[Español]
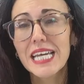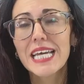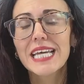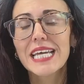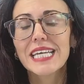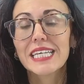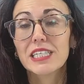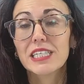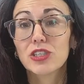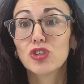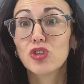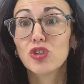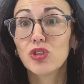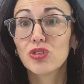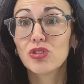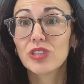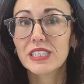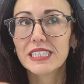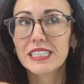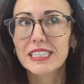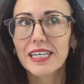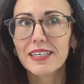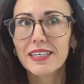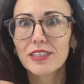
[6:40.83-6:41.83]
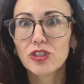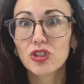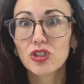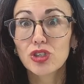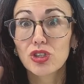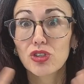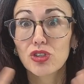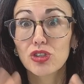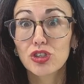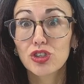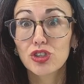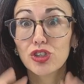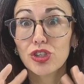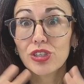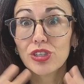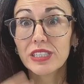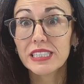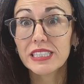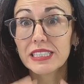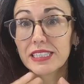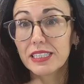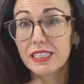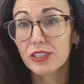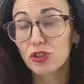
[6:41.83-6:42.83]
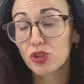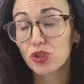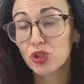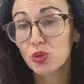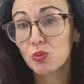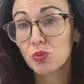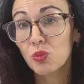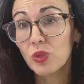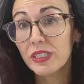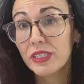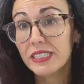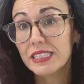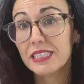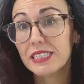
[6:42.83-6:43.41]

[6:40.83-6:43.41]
que es donde están esos colchones, esos muelles,